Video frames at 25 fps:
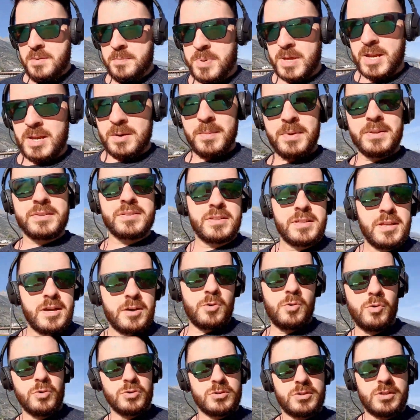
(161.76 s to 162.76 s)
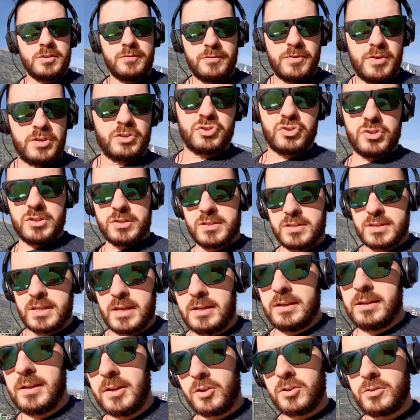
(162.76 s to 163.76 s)
per il mese di agosto invece
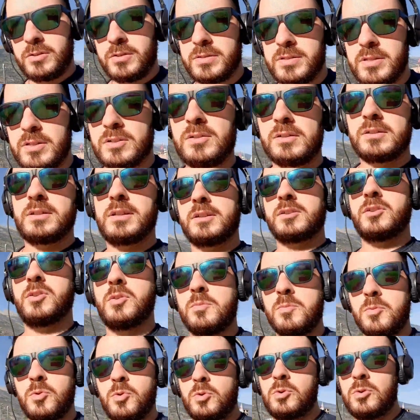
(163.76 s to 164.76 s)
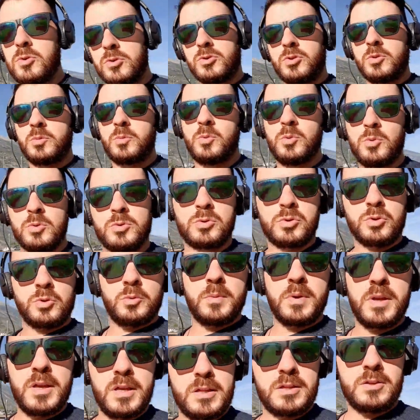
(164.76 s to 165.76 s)
stanno, le cose stanno andando molto
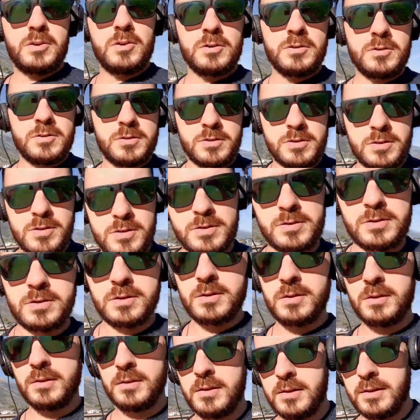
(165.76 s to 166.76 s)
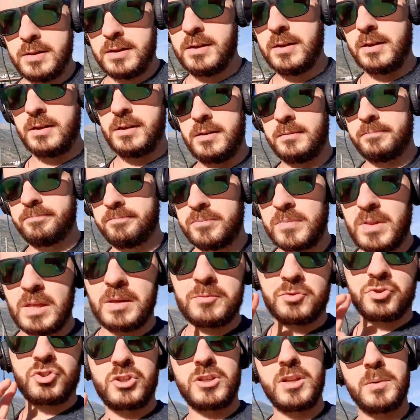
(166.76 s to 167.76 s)
molto meglio eh,
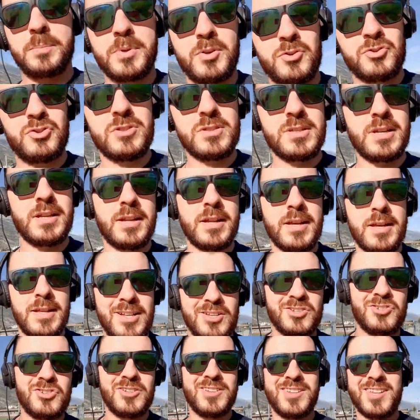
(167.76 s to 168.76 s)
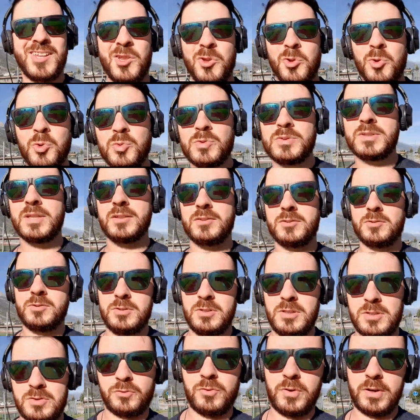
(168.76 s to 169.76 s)
c'è da precisare che la gente è tutta
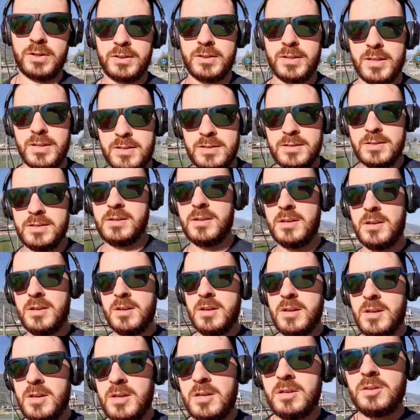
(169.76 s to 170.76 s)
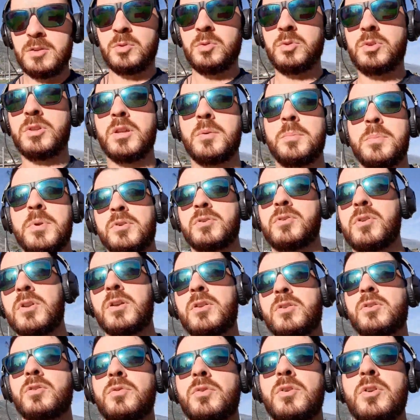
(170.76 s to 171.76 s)
soddisfatta tutte le
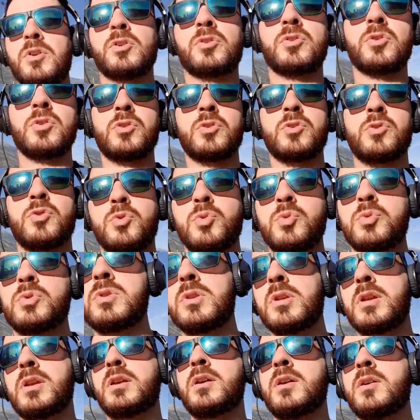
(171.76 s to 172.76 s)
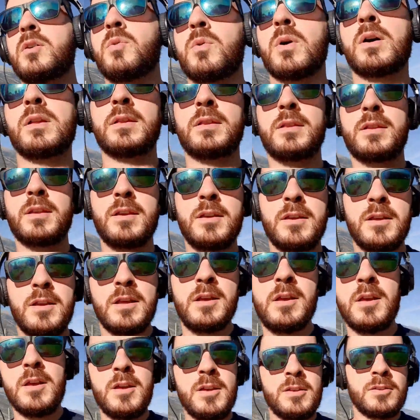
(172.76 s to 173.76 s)
persone che sono venute sono tutte quante
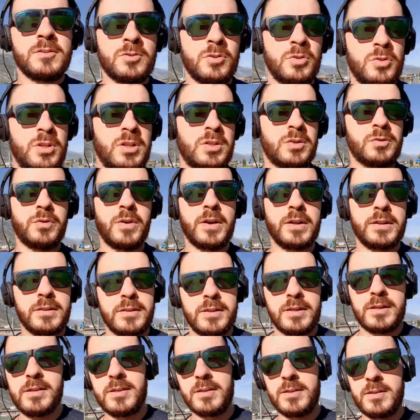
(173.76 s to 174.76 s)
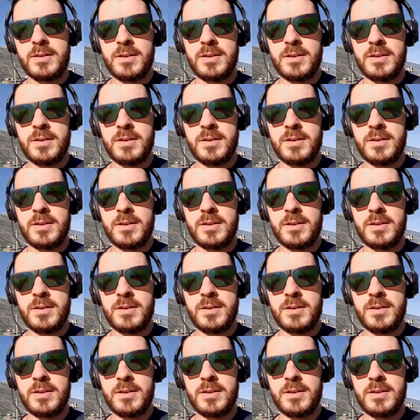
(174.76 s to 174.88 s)
soddisfatte